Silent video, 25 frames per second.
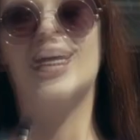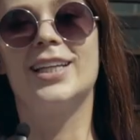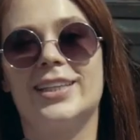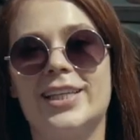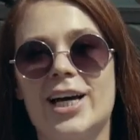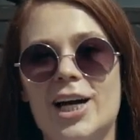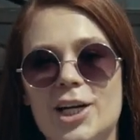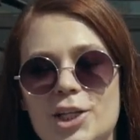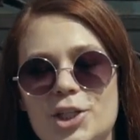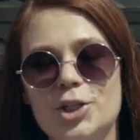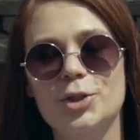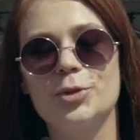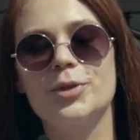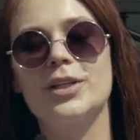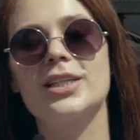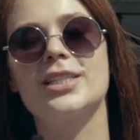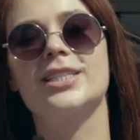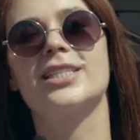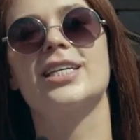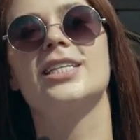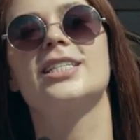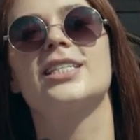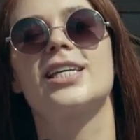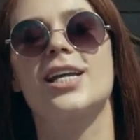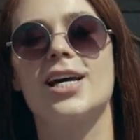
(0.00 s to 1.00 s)
Также у
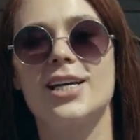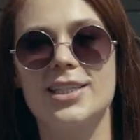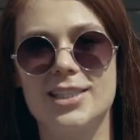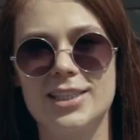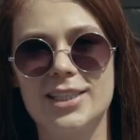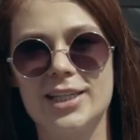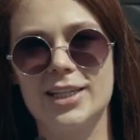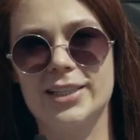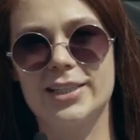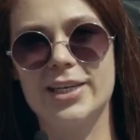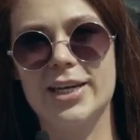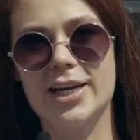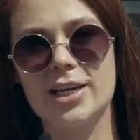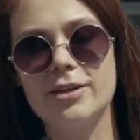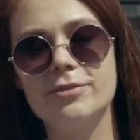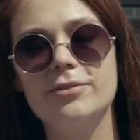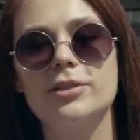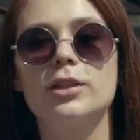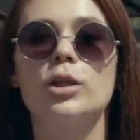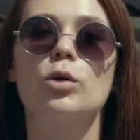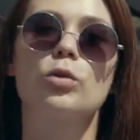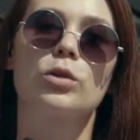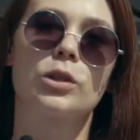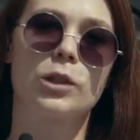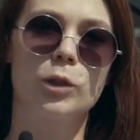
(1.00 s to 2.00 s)
нас есть разные
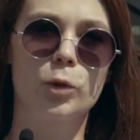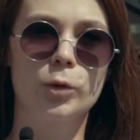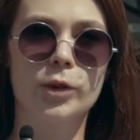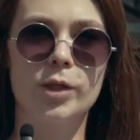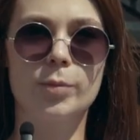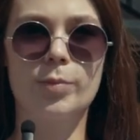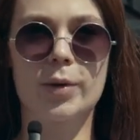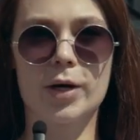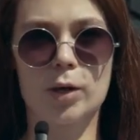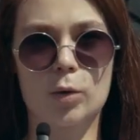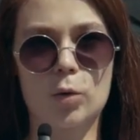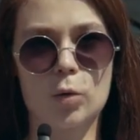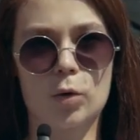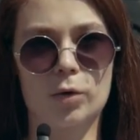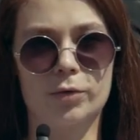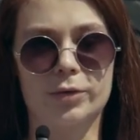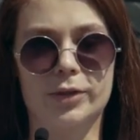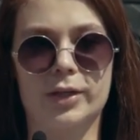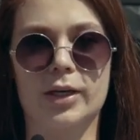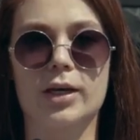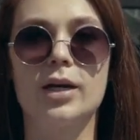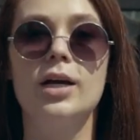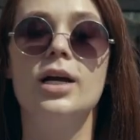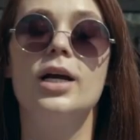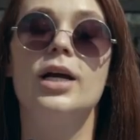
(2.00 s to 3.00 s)
тарифы на услуги
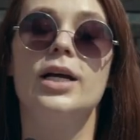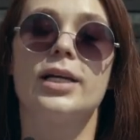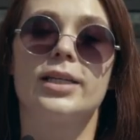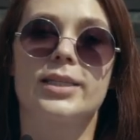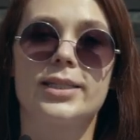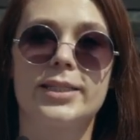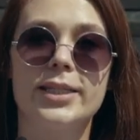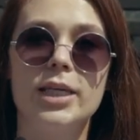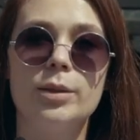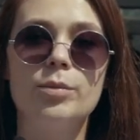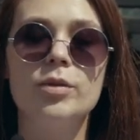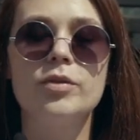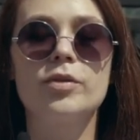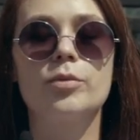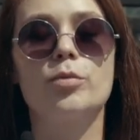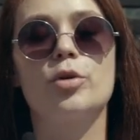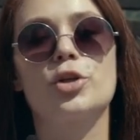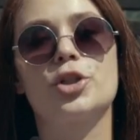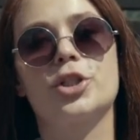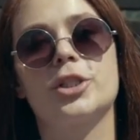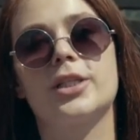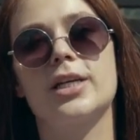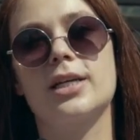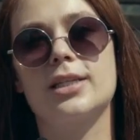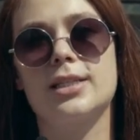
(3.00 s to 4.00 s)
парковки. С ними вы
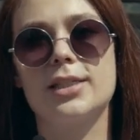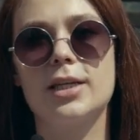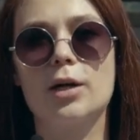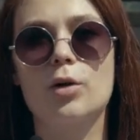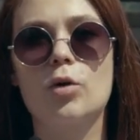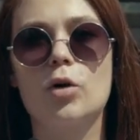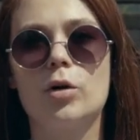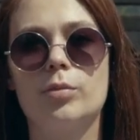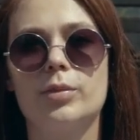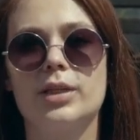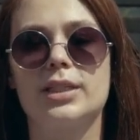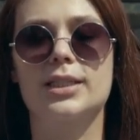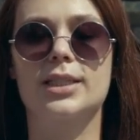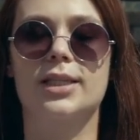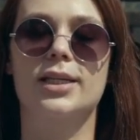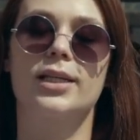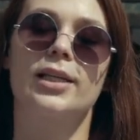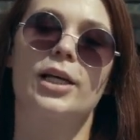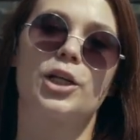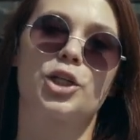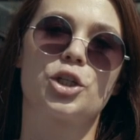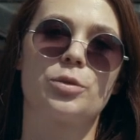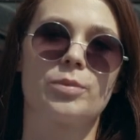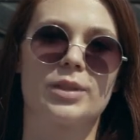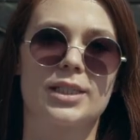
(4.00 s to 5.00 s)
можете ознакомиться на
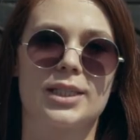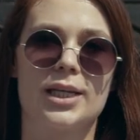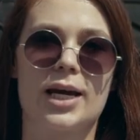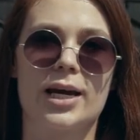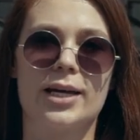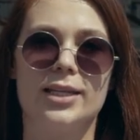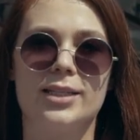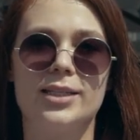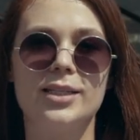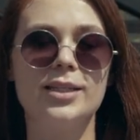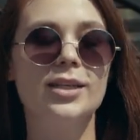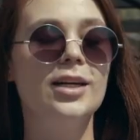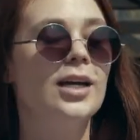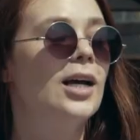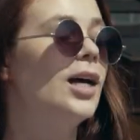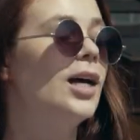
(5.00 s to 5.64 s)
нашем сайте,